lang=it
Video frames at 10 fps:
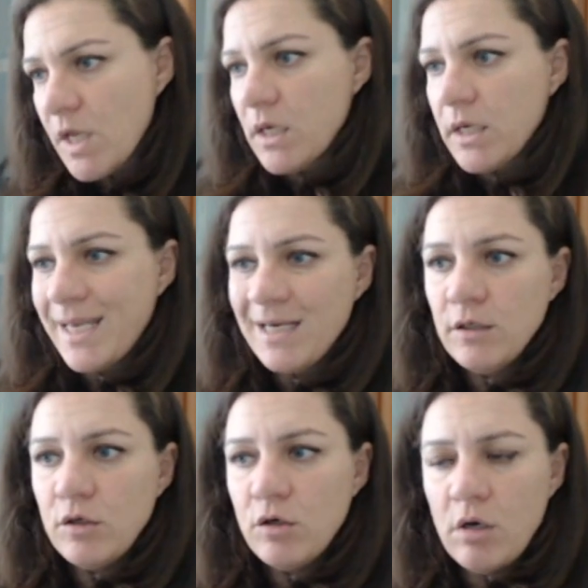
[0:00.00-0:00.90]
che è
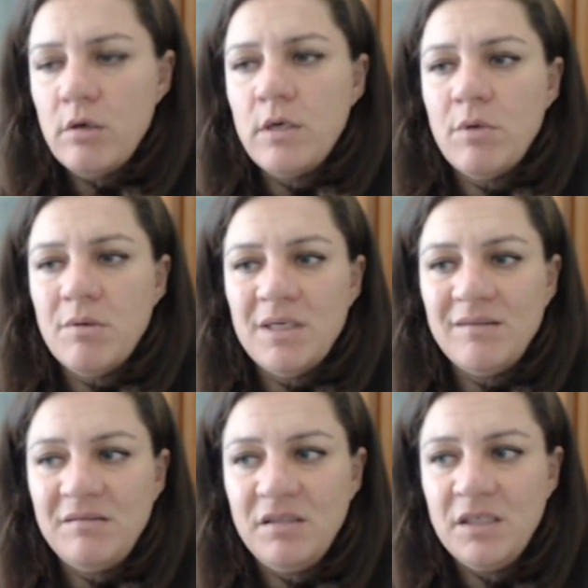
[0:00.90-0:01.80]
ancora una
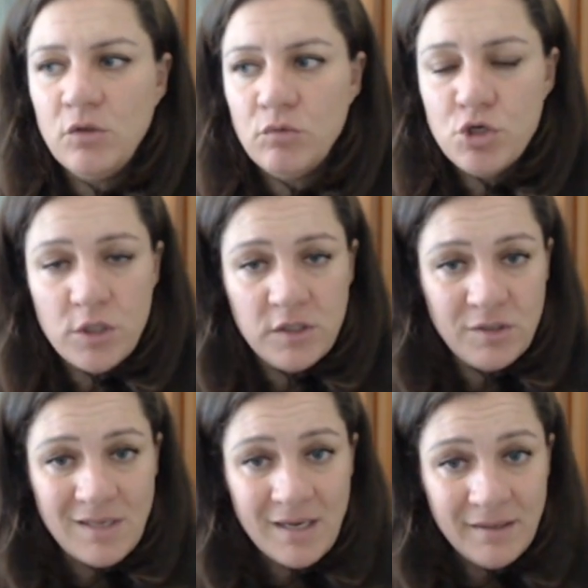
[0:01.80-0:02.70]
malattia dove
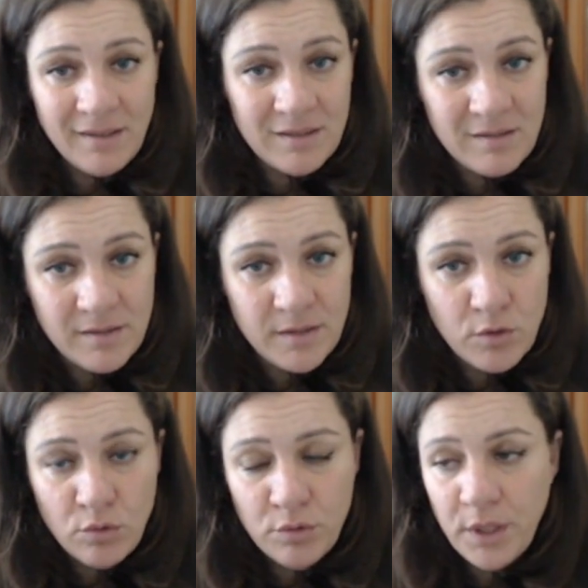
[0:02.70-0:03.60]
si è in
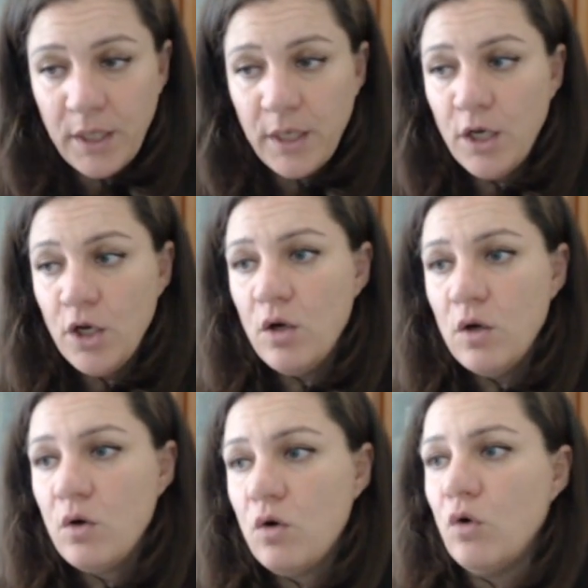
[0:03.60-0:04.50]
relazione
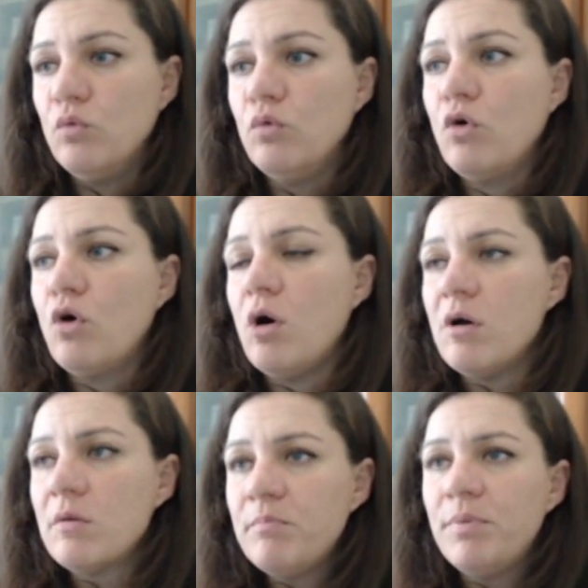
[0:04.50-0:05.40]
con un
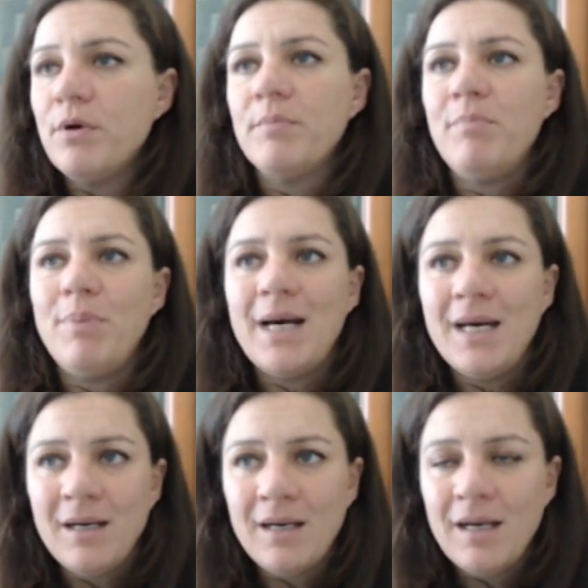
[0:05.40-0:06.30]
corpo che
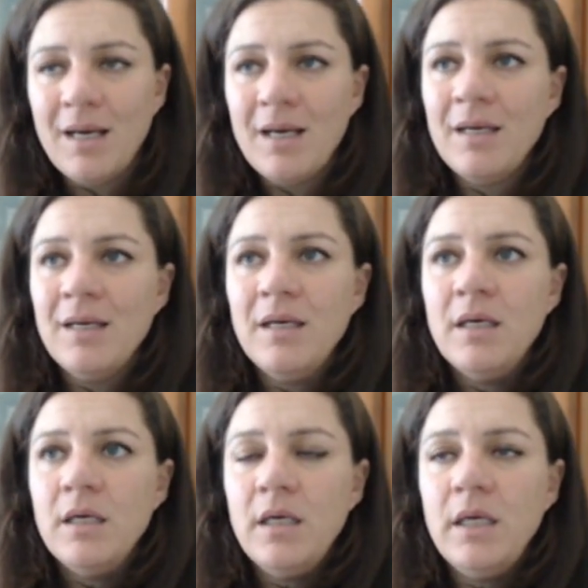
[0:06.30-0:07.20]
parla
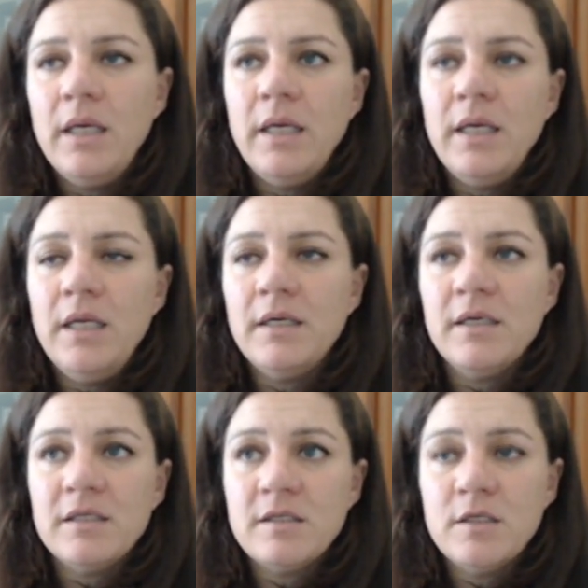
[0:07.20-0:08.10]
e, in
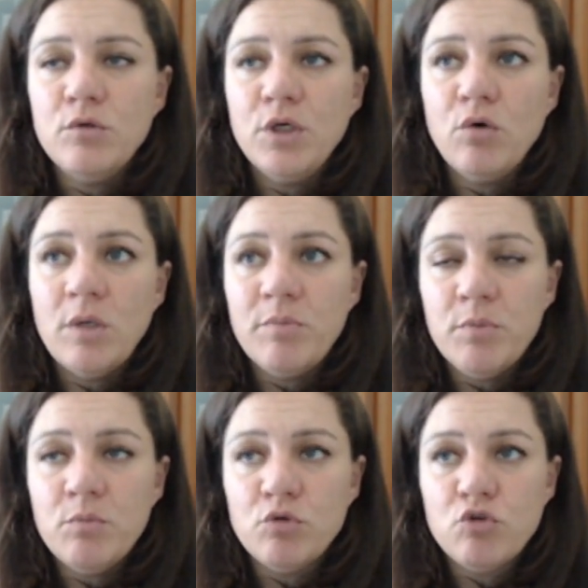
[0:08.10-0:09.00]
relazione con le
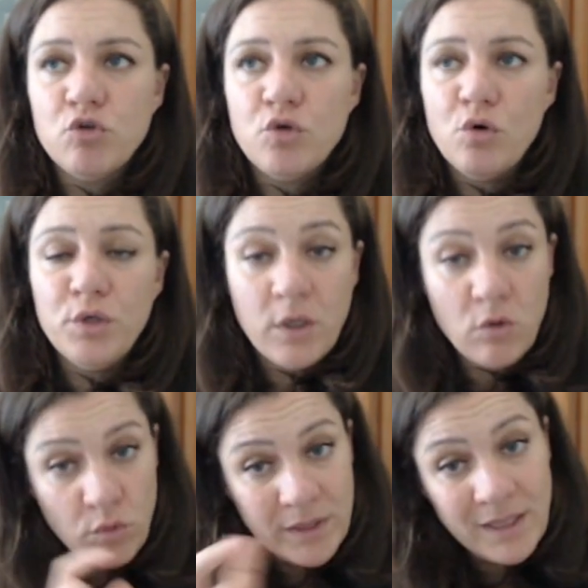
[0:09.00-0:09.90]
proprie emozioni e
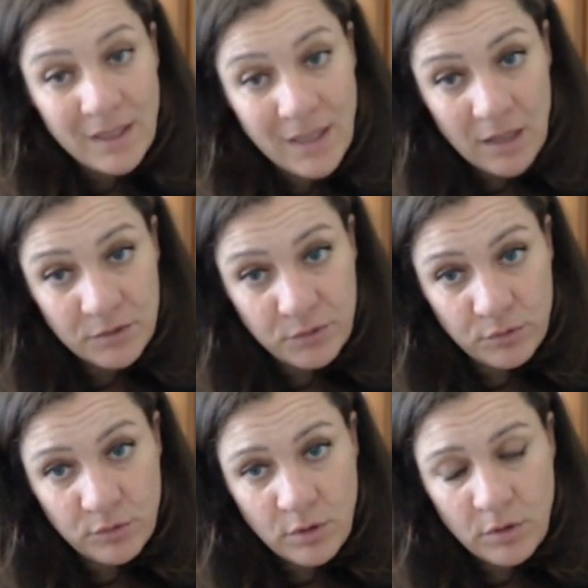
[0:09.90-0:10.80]
con quelle dell'altro,
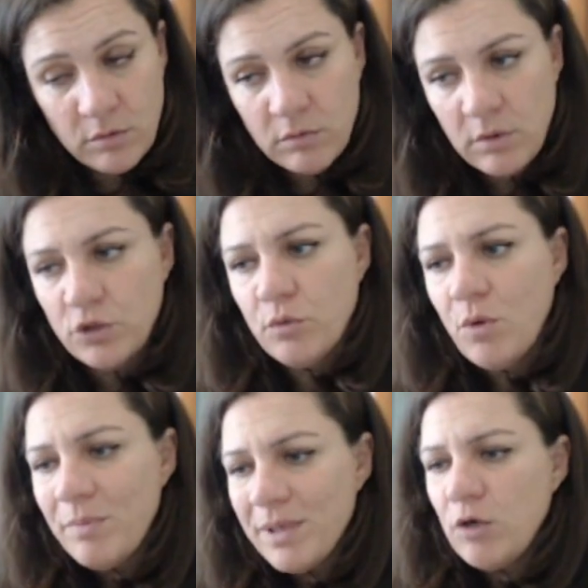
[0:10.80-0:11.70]
no? Cioè,
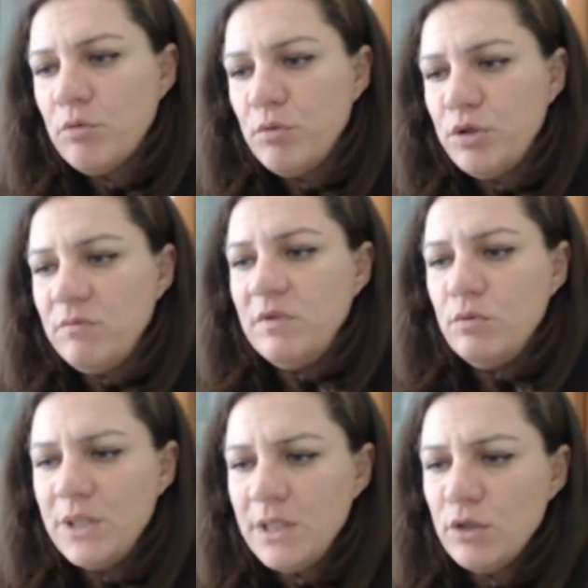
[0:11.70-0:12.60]
qua parliamo proprio di
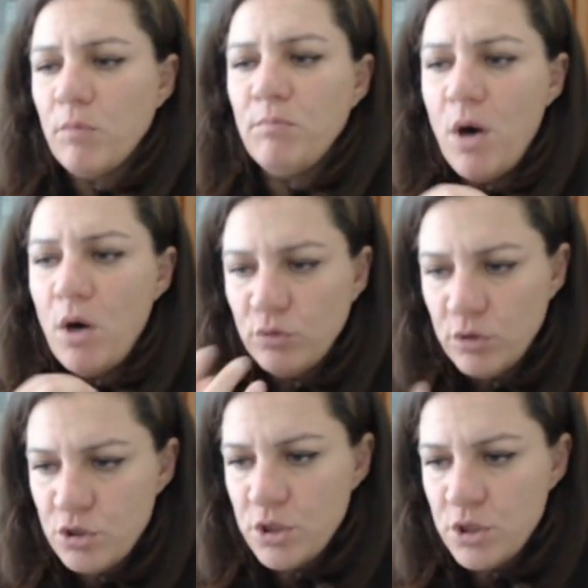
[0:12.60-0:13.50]
individui
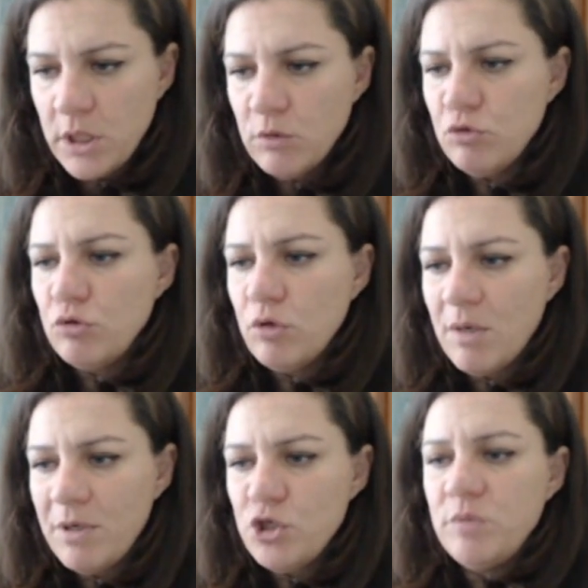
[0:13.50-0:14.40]
robotici che non sono
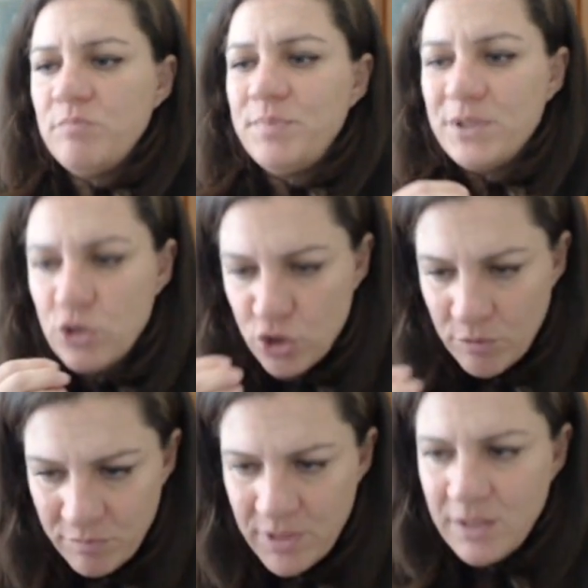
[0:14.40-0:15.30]
capaci di
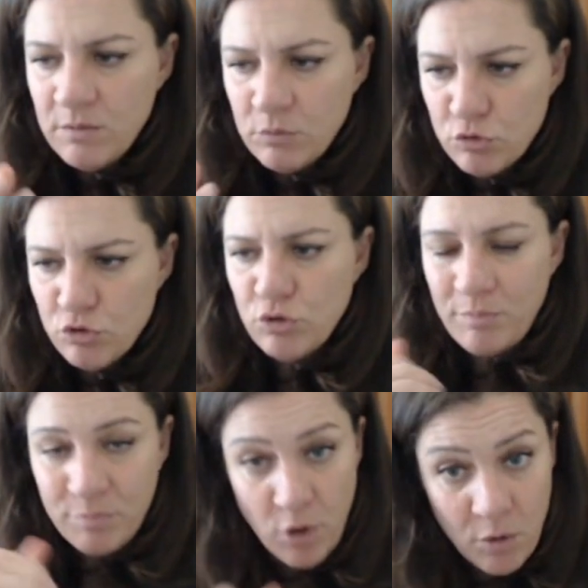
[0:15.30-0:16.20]
percepire l'emozione
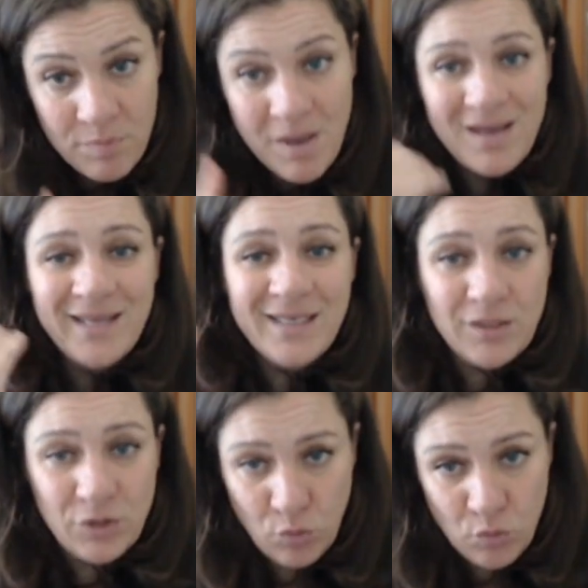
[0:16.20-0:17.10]
propria ed
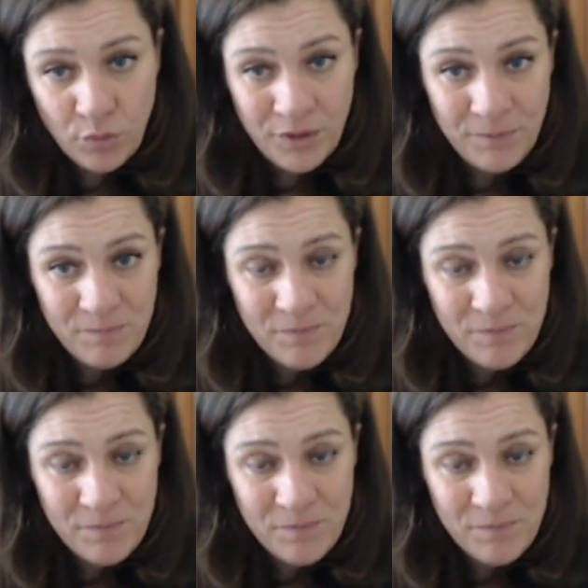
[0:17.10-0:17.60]
altrui.